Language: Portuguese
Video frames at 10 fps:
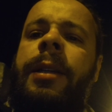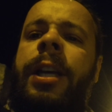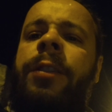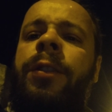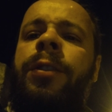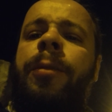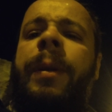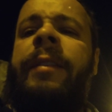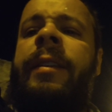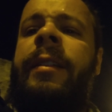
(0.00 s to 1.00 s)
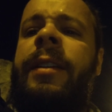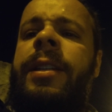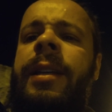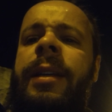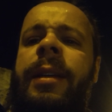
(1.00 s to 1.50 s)
Jesus não precisa
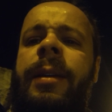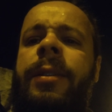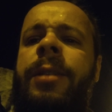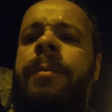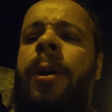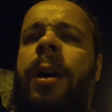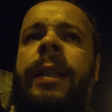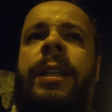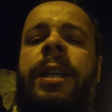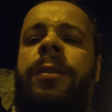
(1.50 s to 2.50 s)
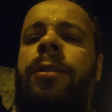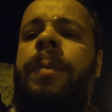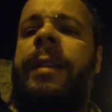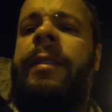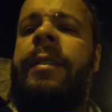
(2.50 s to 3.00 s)
de, de moda, Jesus não
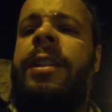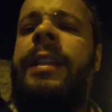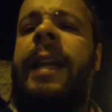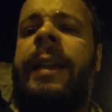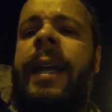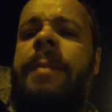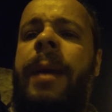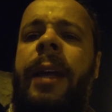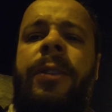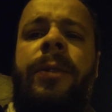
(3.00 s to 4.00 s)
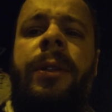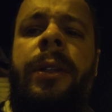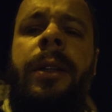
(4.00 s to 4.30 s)
precisa de entretenimento